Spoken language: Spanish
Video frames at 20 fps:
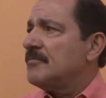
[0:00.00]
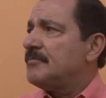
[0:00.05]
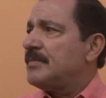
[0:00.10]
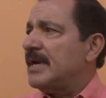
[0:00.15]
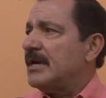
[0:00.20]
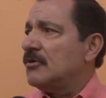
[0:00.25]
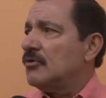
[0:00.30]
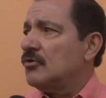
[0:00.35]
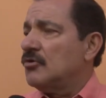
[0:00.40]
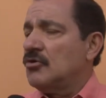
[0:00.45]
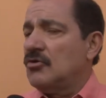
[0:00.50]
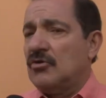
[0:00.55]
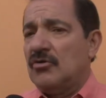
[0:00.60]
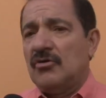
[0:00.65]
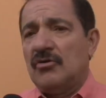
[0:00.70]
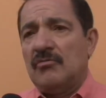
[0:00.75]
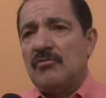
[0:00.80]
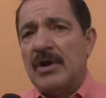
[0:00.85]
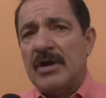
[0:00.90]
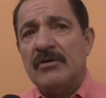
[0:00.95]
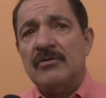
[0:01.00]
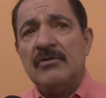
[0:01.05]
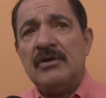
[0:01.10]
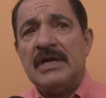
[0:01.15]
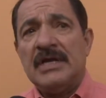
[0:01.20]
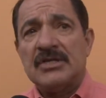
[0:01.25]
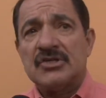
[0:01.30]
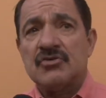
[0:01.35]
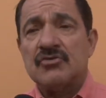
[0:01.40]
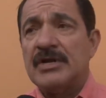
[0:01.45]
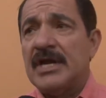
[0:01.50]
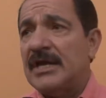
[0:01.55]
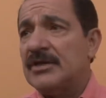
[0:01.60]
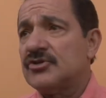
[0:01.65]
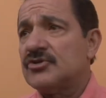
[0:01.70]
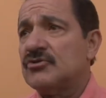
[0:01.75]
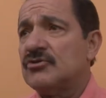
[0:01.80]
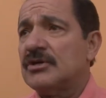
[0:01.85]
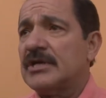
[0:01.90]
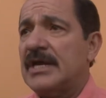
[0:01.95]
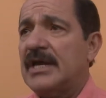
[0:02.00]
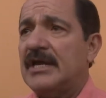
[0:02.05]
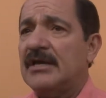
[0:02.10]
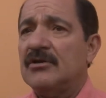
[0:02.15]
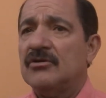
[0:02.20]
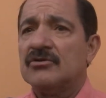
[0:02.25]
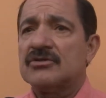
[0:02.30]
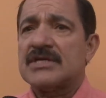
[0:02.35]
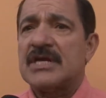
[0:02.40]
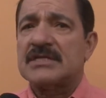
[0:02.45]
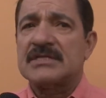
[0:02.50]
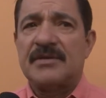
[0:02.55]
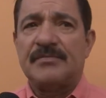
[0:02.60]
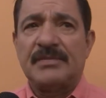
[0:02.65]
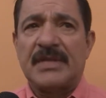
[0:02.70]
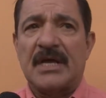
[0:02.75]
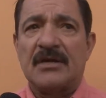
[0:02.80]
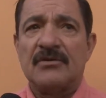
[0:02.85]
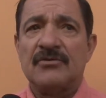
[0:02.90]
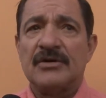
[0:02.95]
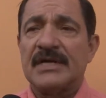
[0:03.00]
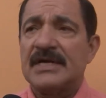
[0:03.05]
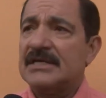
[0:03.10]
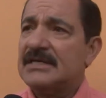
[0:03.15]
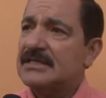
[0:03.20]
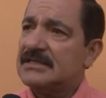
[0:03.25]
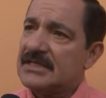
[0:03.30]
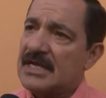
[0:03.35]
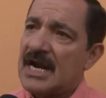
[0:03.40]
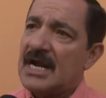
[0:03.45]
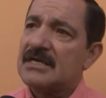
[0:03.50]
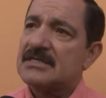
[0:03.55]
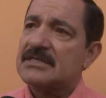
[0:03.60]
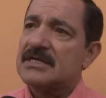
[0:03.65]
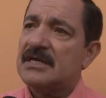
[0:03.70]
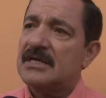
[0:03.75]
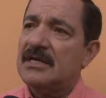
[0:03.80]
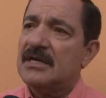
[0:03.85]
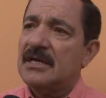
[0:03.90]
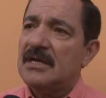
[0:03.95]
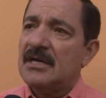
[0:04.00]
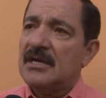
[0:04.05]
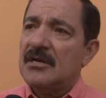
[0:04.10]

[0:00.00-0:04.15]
Pero bueno, es un hecho que ellos aceptaron registrarse